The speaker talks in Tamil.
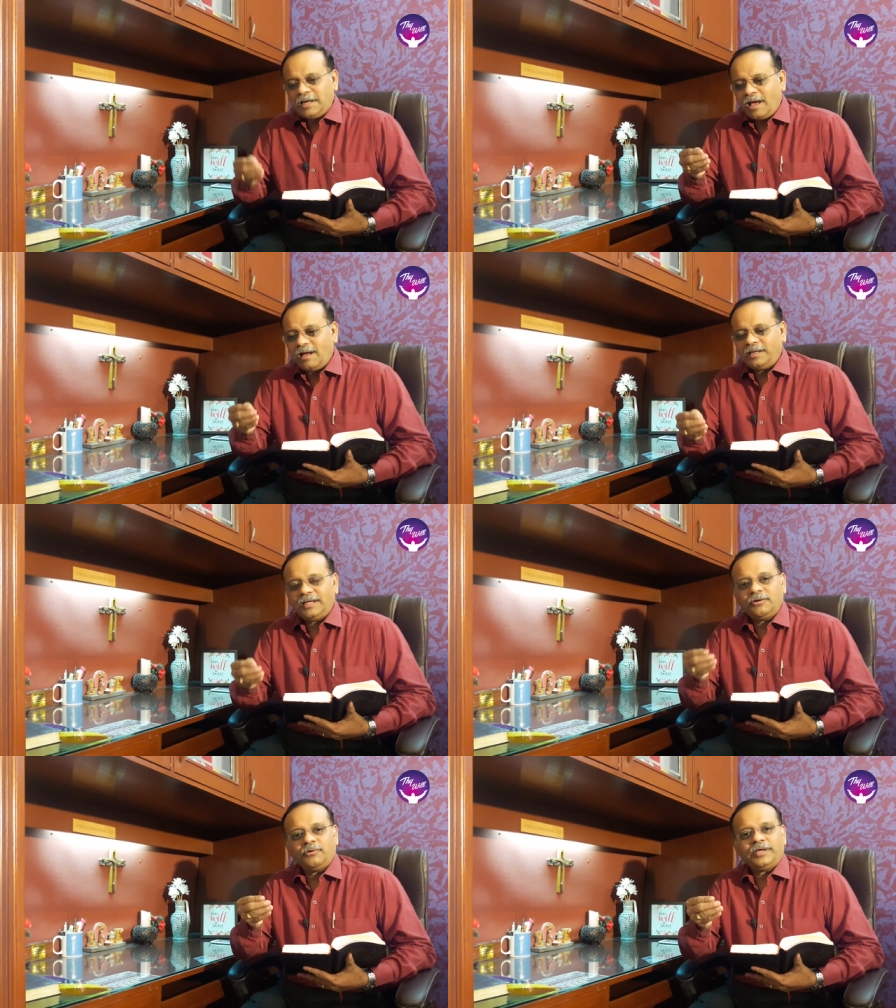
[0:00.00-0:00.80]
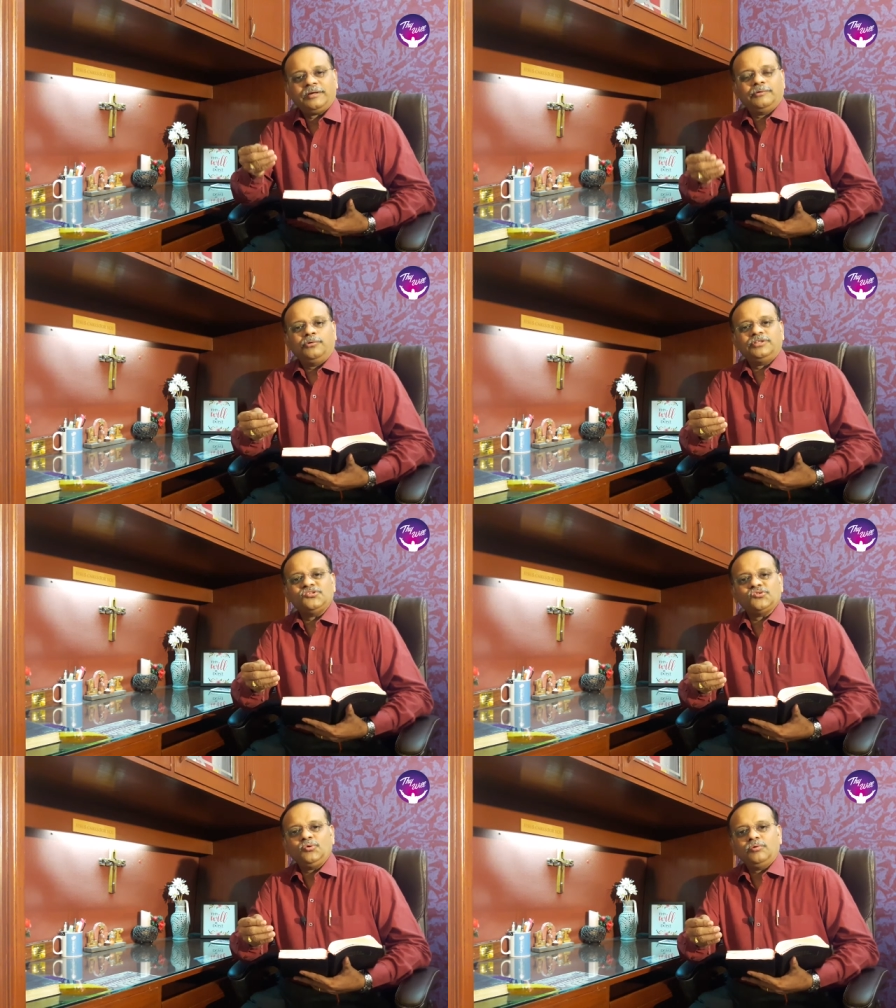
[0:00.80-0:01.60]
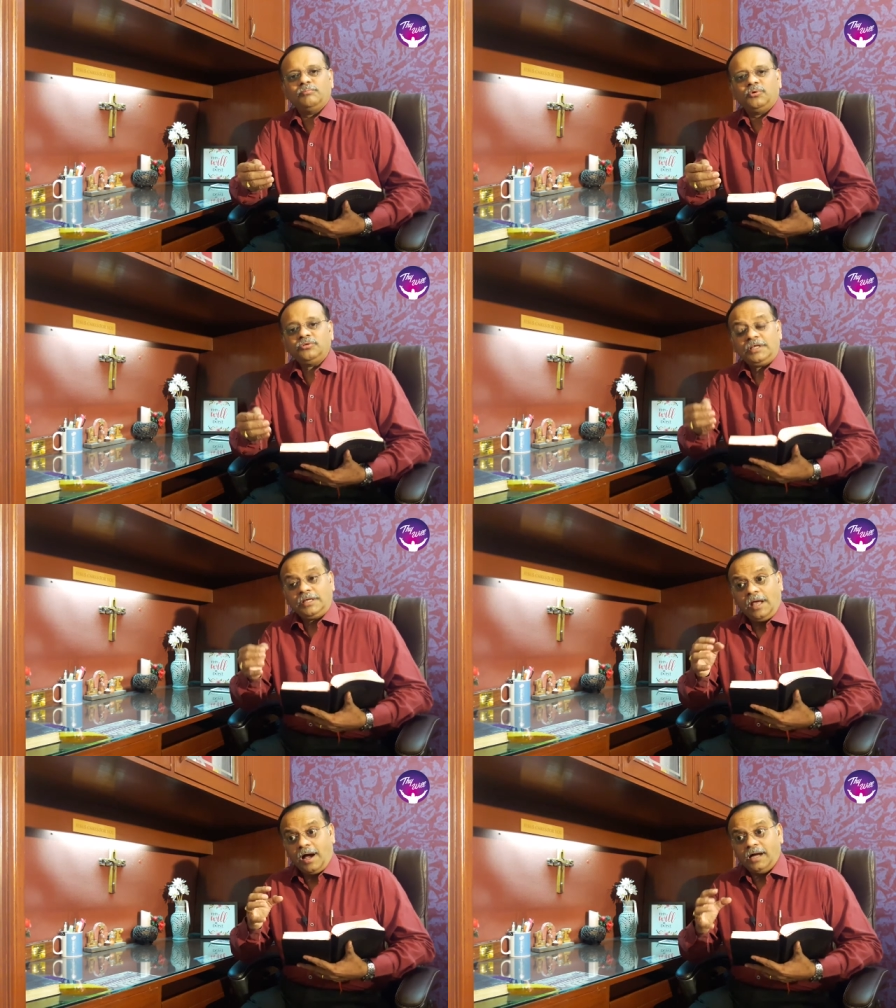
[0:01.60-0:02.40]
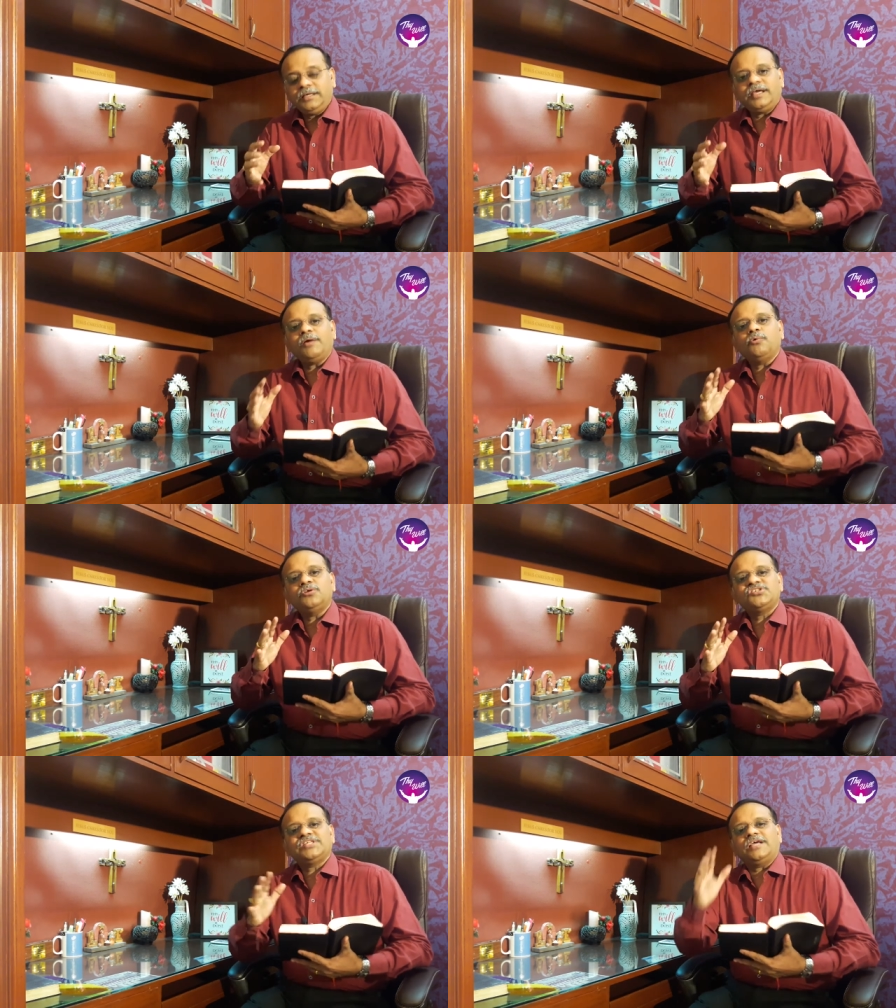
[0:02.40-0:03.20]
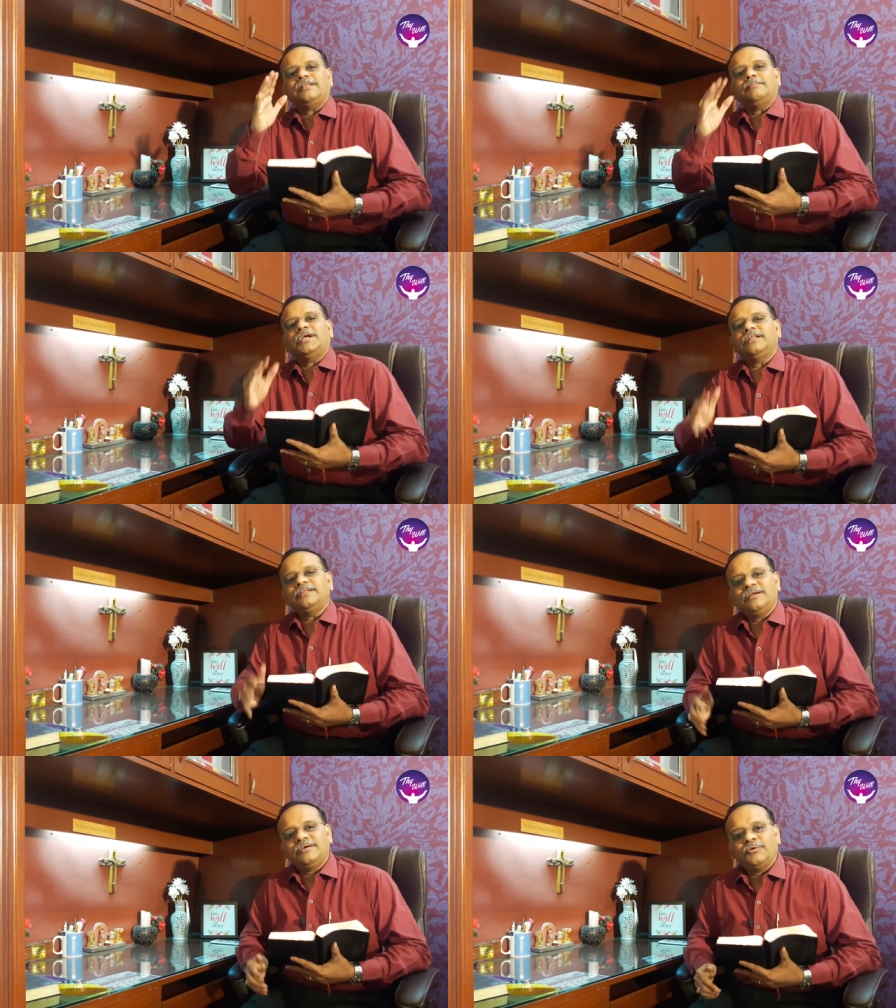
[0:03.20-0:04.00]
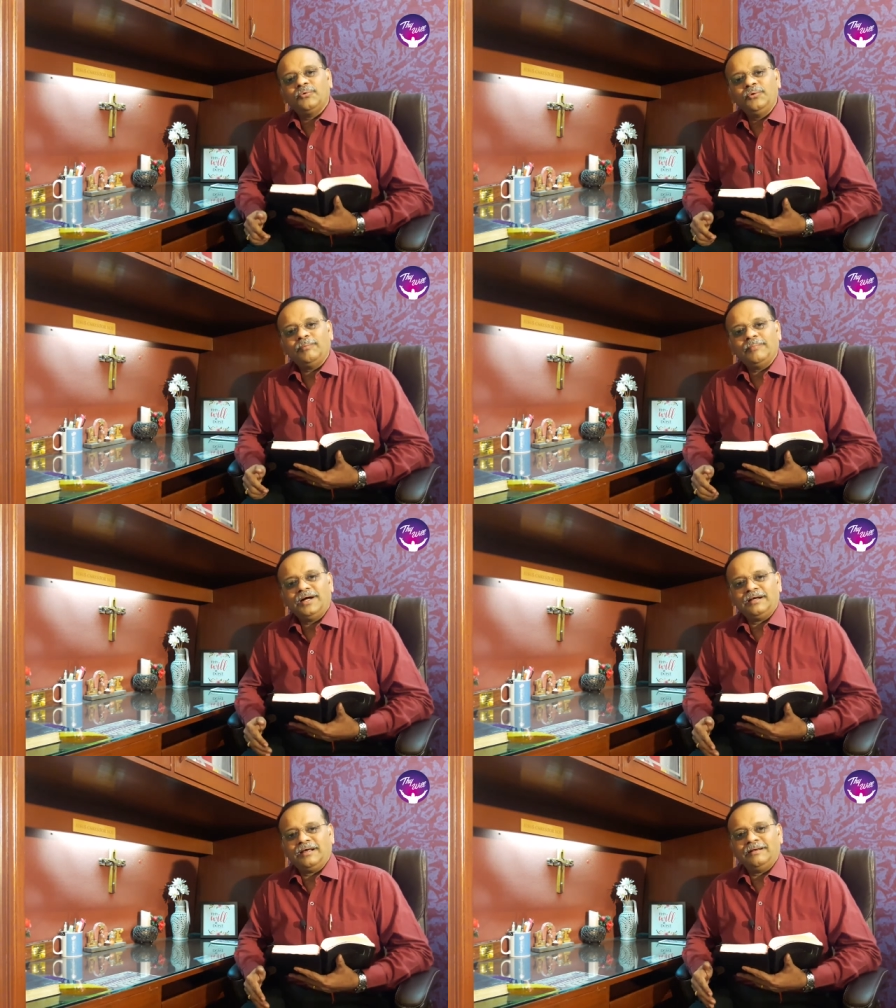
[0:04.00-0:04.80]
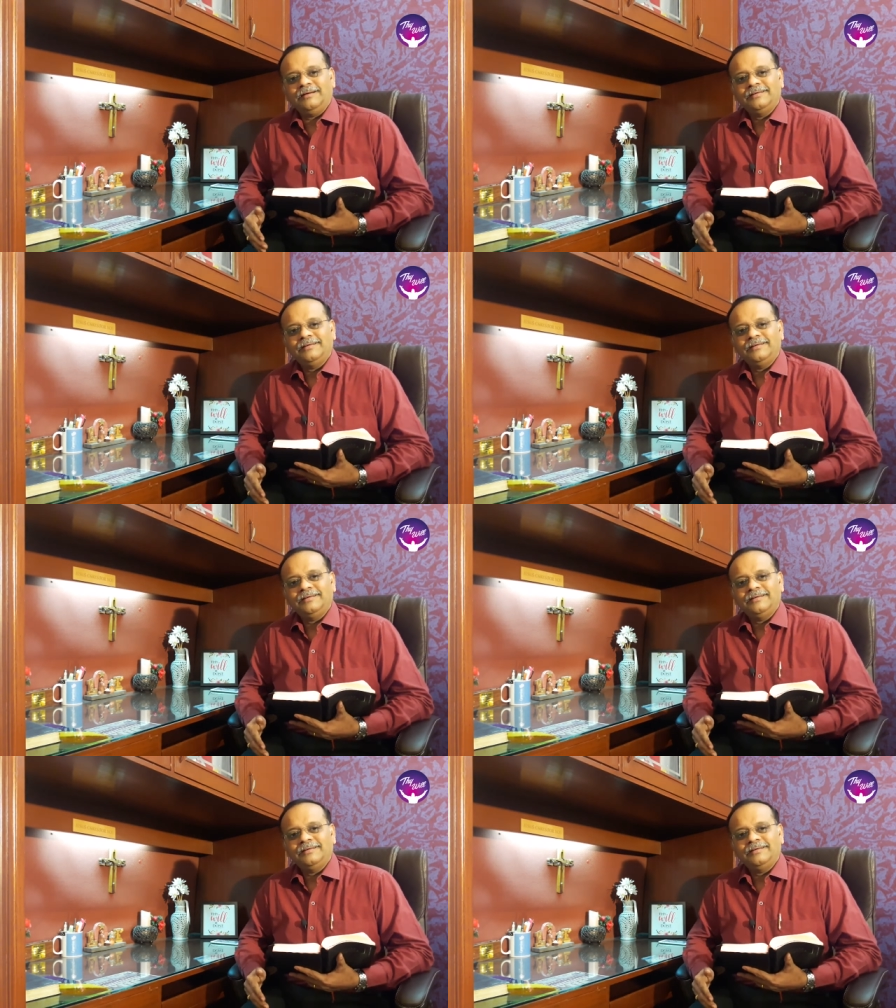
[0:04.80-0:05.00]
நான் என்னுடைய குறித்து சொல்லும்போது அங்கே ஒரு சேதம் நடந்திருக்க கூடும் ஆனால்